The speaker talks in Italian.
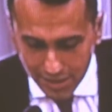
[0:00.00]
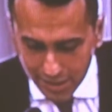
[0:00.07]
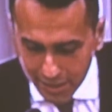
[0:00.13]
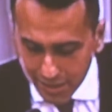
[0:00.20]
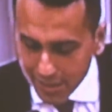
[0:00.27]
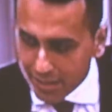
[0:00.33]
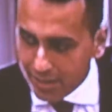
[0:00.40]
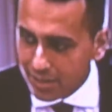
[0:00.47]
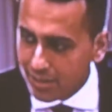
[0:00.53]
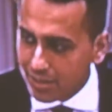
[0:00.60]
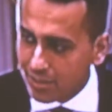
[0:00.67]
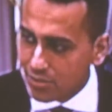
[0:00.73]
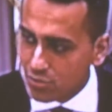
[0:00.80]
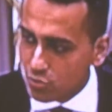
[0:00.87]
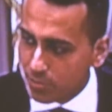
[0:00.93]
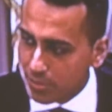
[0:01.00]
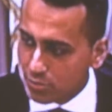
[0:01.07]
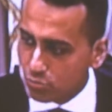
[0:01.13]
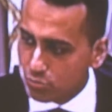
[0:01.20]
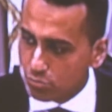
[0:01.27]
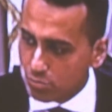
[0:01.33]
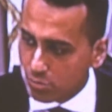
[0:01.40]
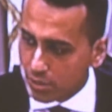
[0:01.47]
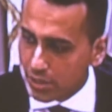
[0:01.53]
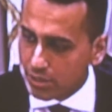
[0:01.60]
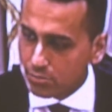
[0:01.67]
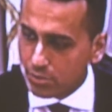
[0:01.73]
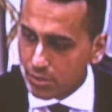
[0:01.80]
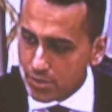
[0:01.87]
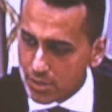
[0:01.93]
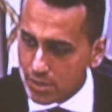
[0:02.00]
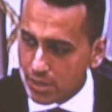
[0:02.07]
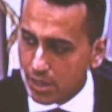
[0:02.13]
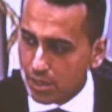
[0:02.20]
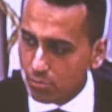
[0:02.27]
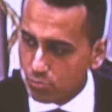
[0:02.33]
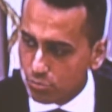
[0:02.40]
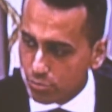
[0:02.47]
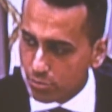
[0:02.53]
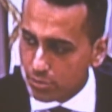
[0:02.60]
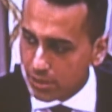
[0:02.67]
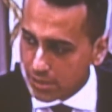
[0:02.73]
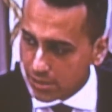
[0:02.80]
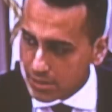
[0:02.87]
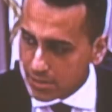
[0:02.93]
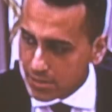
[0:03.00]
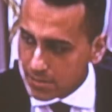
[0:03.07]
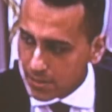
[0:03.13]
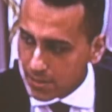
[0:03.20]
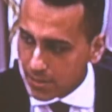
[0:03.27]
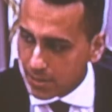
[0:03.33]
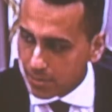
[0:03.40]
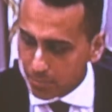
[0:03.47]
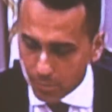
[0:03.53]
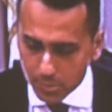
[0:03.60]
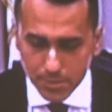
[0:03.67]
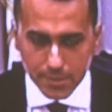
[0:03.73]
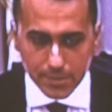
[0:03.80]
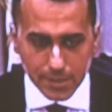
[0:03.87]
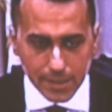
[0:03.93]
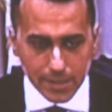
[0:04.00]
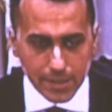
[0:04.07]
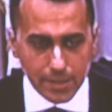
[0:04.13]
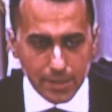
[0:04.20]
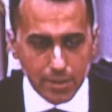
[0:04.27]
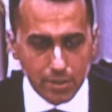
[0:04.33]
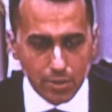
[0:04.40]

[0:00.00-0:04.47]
e eh, soprattutto credo che sia un giornalista che possa dare